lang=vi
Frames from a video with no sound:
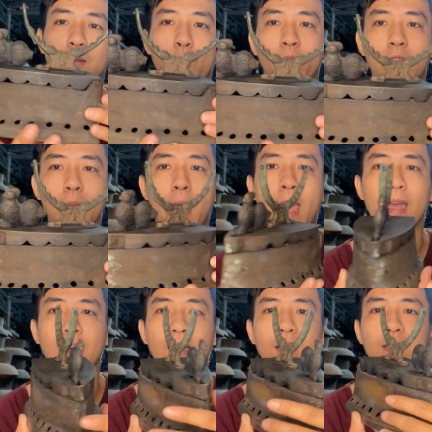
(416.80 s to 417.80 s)
một ký ba
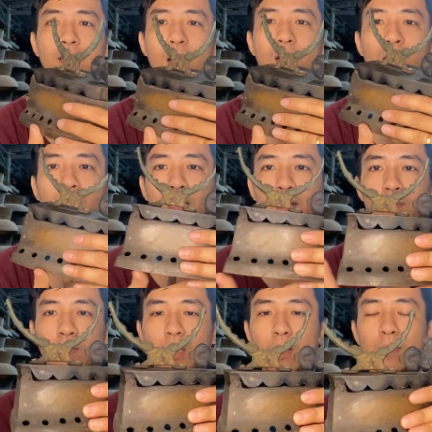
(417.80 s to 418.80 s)
rồi rất là hiếm
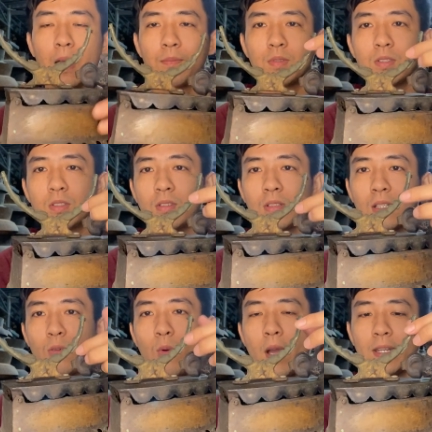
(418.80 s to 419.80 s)
hiếm gặp
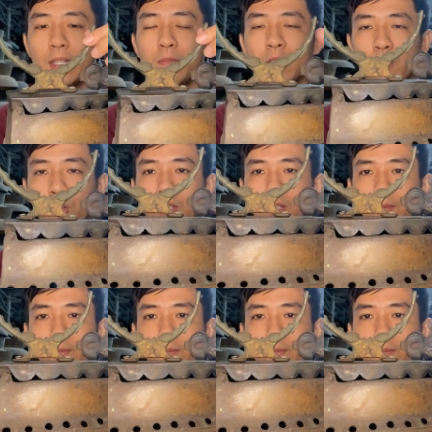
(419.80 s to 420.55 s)
cái quai này giống như mọi người